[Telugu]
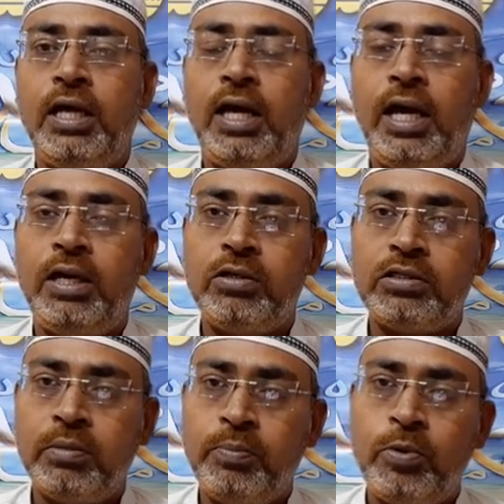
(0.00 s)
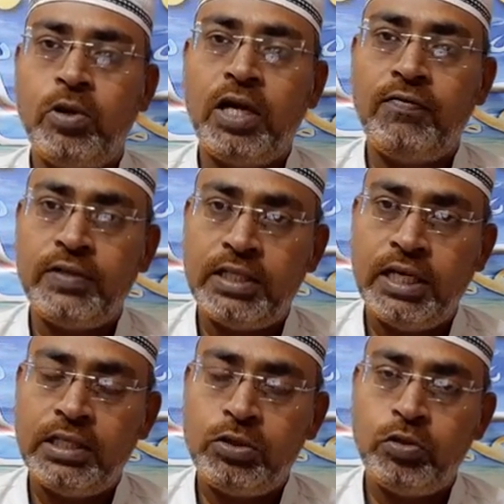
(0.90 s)
ఆయనకు సంపూర్ణంగా
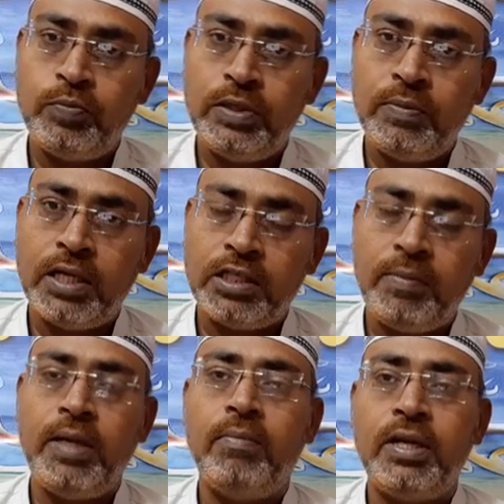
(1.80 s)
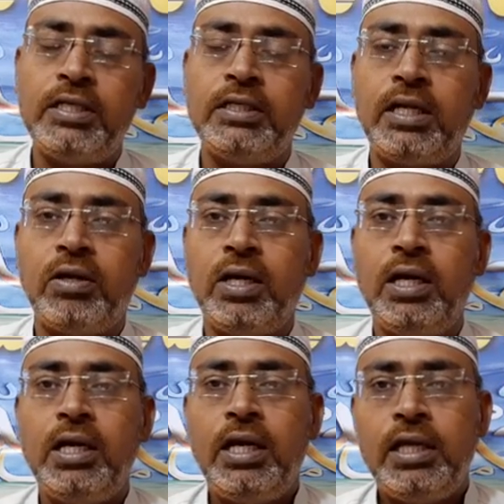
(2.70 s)
విధేయత చూపి మాత్రమే మనిషి తన యొక్క
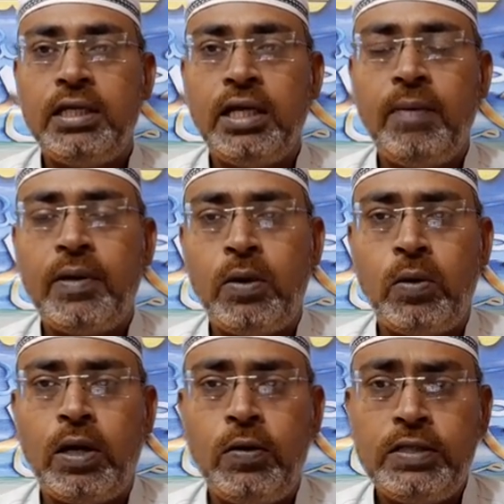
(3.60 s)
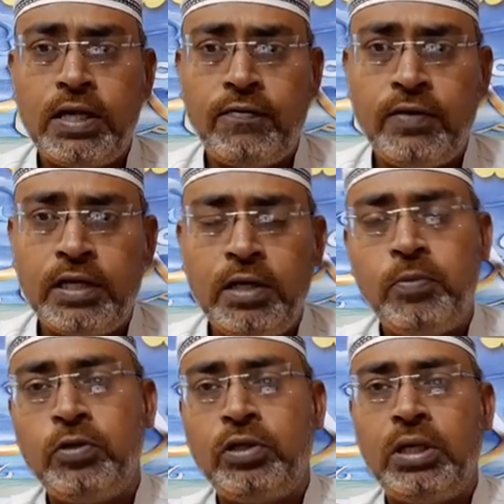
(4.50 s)
ఇహ పరలోకాల్లో సాఫల్యాన్ని
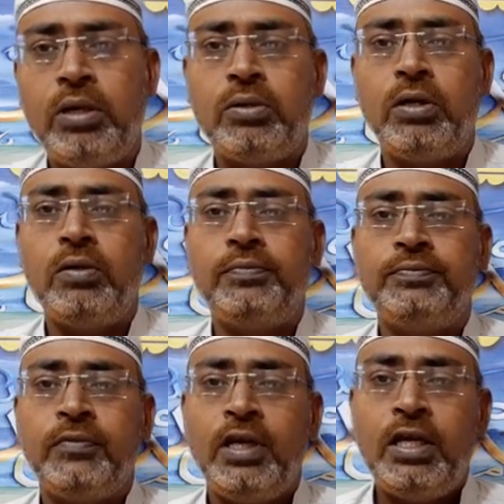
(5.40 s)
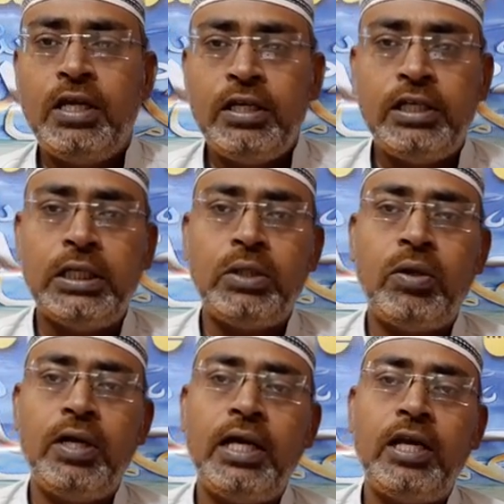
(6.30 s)
పొందుతాడు అంటున్నాడు
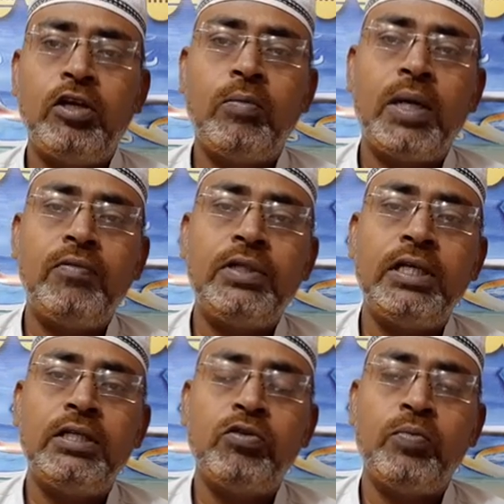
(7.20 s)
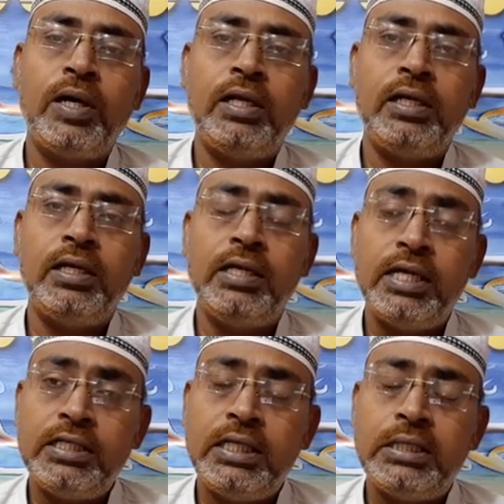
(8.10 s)
ఎందుకండి ఆయనకు మనం విధేయత చూపాలి
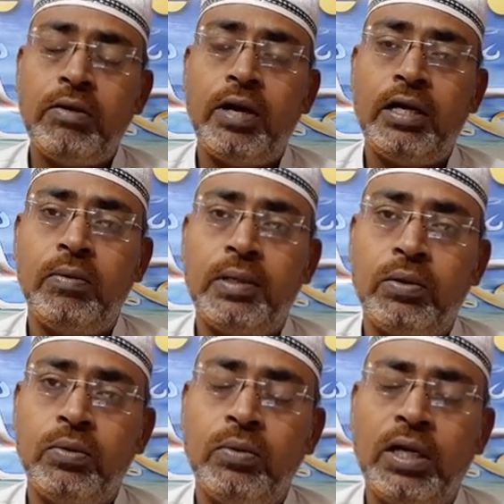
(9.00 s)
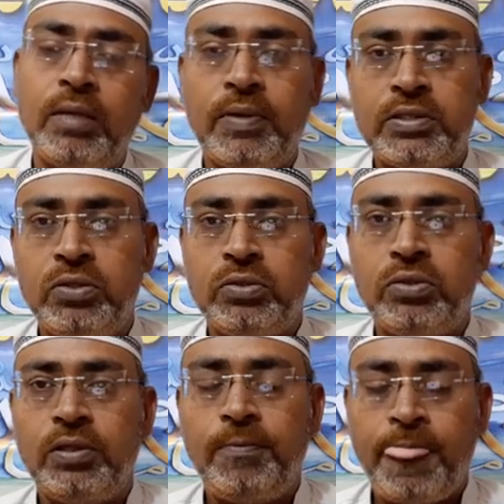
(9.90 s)
ఏం చేశాడు ఆయన మనకు అన్న ప్రశ్న
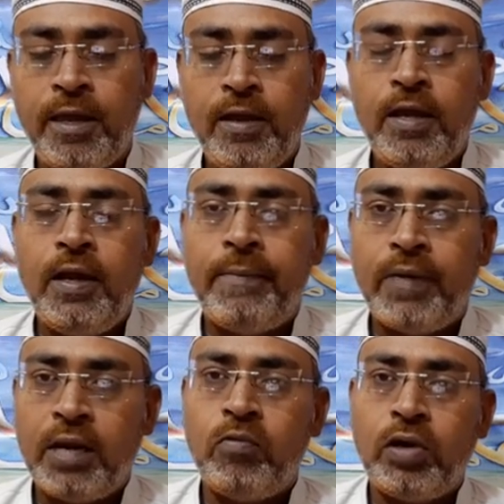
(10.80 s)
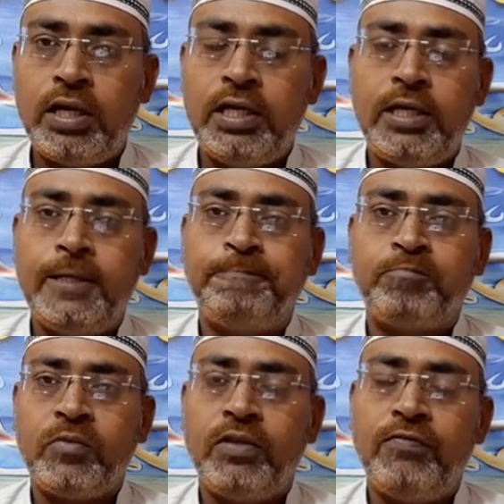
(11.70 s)
వస్తుంది మనం ఒకరికి
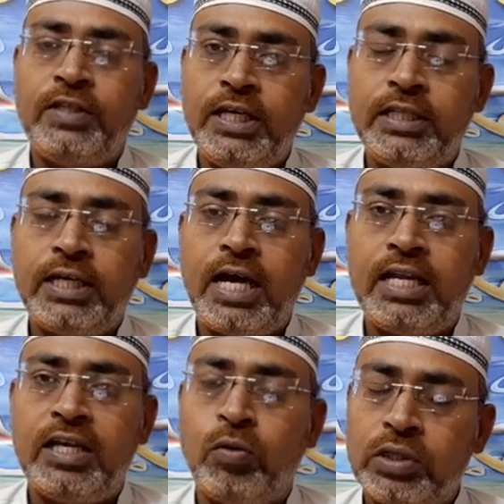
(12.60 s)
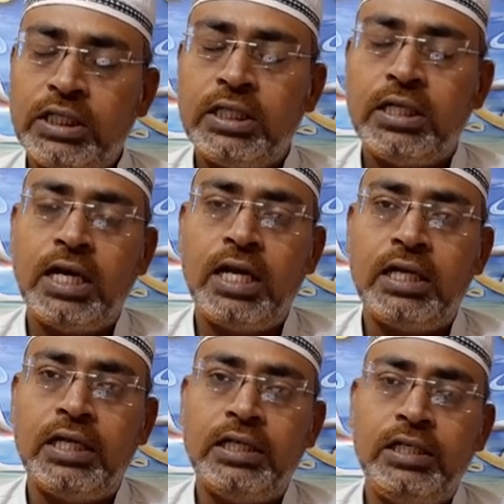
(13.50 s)
విధేయత కానీ కృతజ్ఞతలు
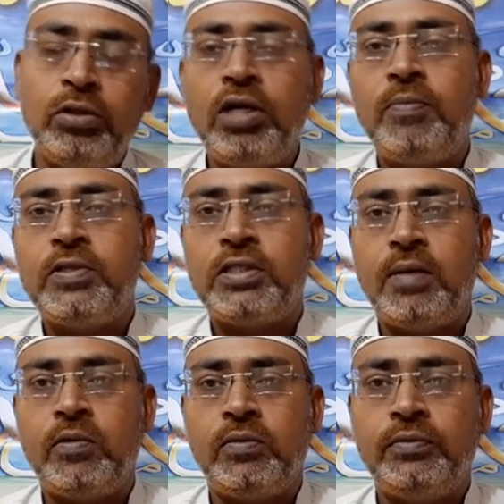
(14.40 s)
కానీ ఎందుకు అర్పిస్తాము